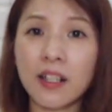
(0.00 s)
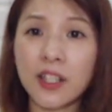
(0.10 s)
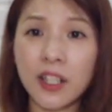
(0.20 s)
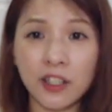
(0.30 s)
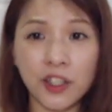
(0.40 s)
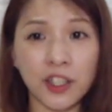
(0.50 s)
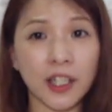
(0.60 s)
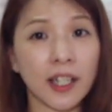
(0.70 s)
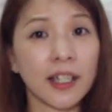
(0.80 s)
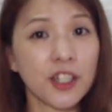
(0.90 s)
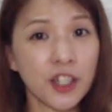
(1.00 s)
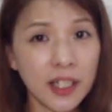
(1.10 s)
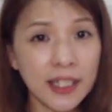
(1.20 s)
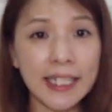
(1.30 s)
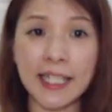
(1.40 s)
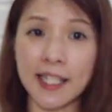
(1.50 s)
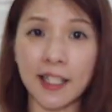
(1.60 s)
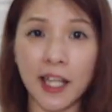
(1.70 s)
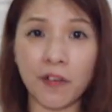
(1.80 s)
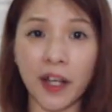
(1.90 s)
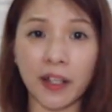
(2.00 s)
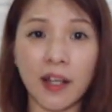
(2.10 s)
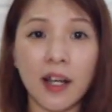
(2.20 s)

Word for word: 这是个真以色列人，